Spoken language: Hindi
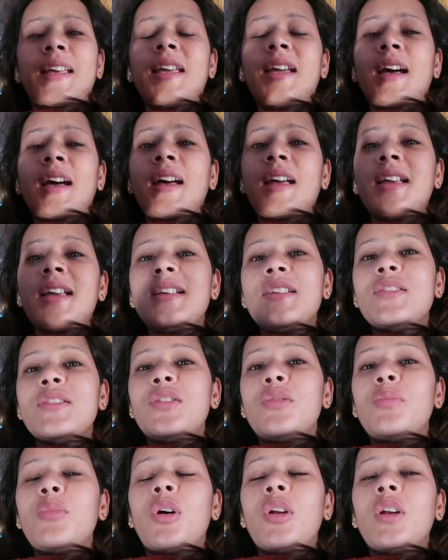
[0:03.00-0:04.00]
हे गाइस
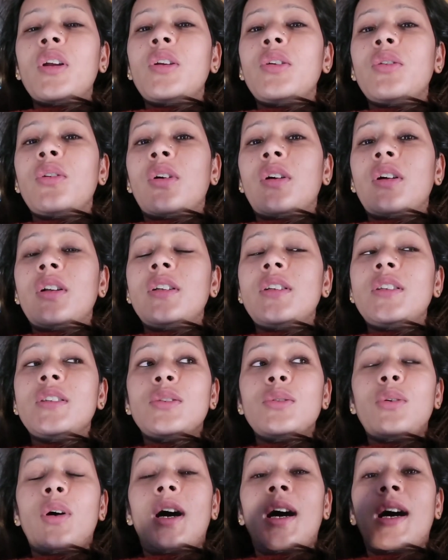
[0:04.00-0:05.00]
गुड मॉर्निंग टू ऑल
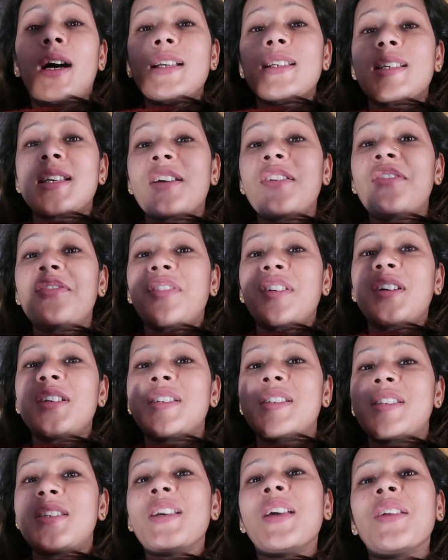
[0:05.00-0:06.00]
तो आज है
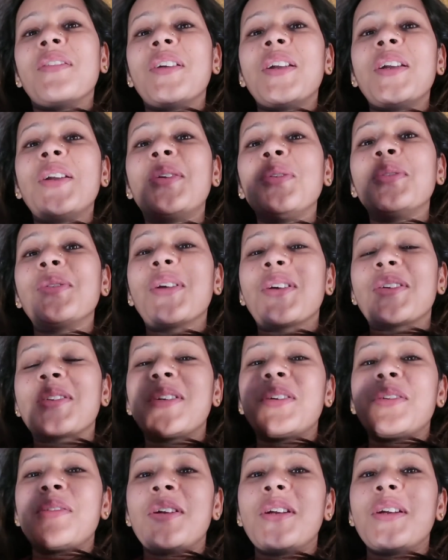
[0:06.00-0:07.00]
फर्स्ट जनवरी
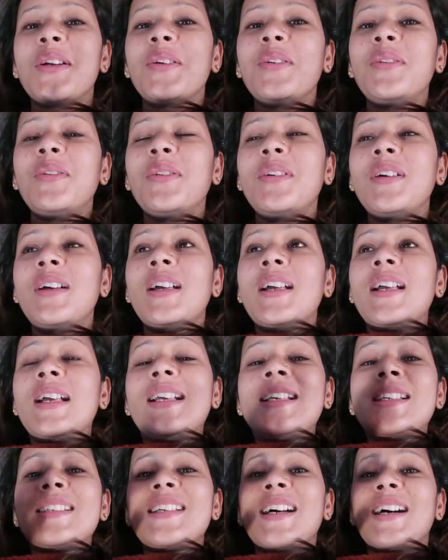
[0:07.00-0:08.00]
2022
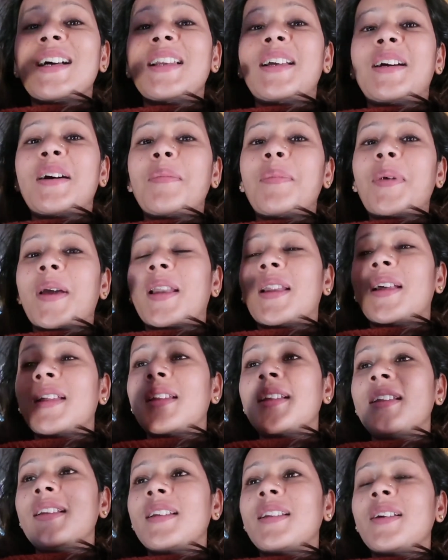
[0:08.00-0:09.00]
साल का पहला
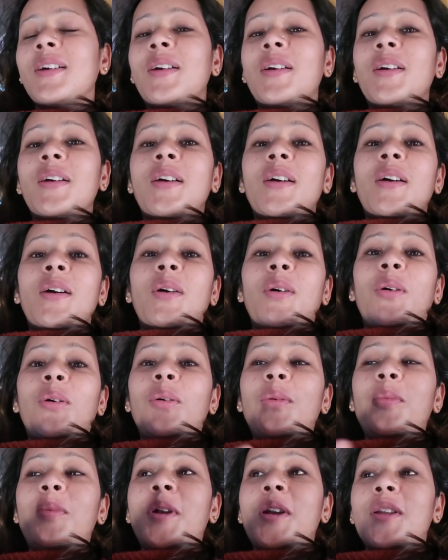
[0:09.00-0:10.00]
दिन
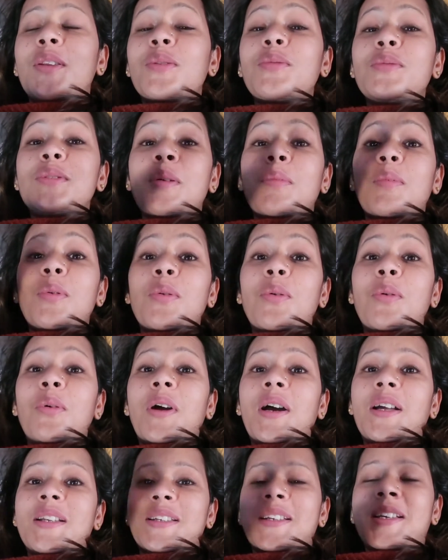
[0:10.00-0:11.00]
होप करती हूँ सब लोगों
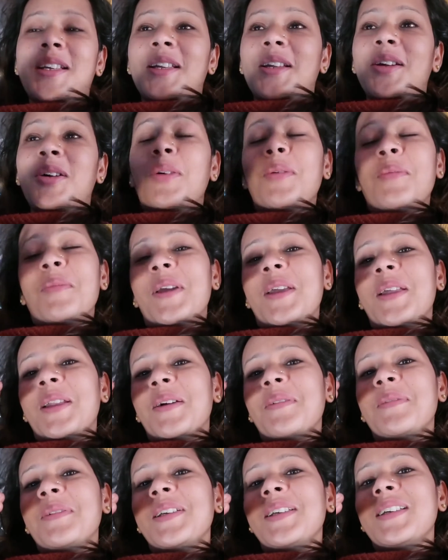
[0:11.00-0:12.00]
का अच्छा है और
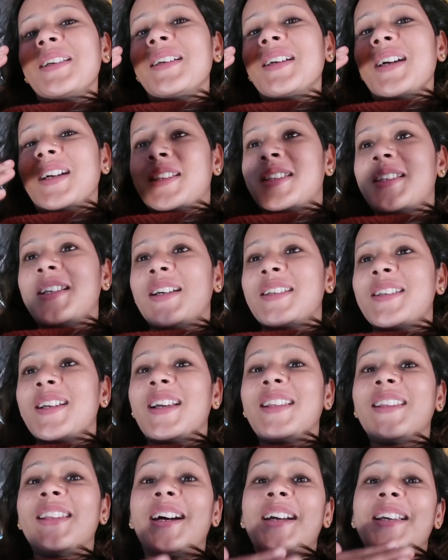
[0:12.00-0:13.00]
मेरा भी अच्छा
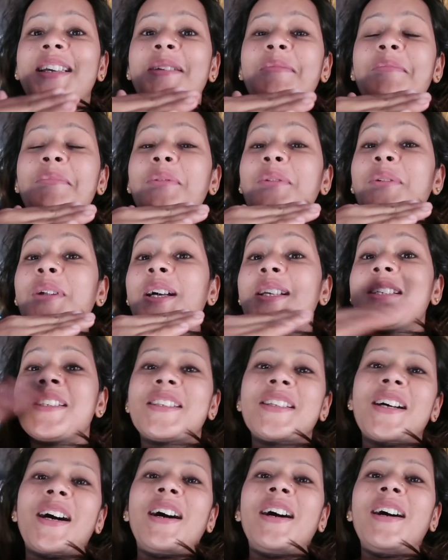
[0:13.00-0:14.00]
जाए ताकि पूरा
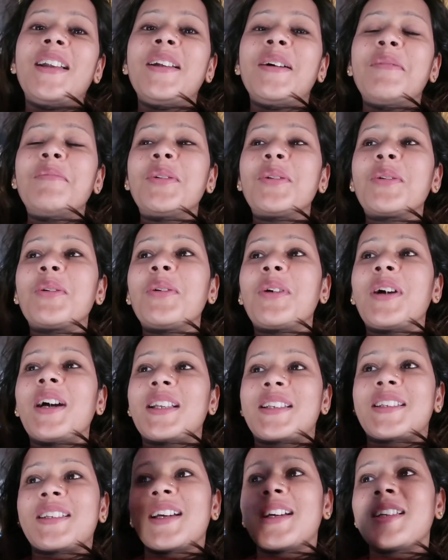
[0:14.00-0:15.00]
साल हम लोगों
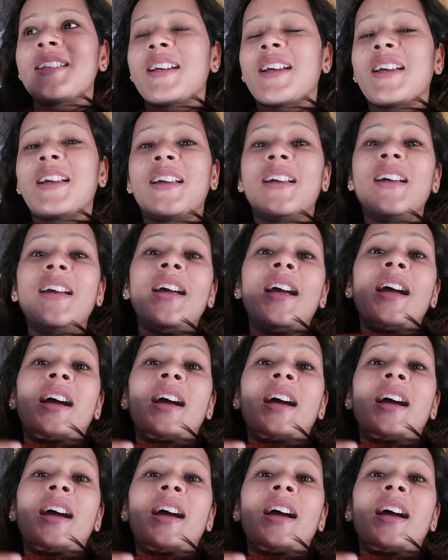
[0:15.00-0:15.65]
का अच्छा जाए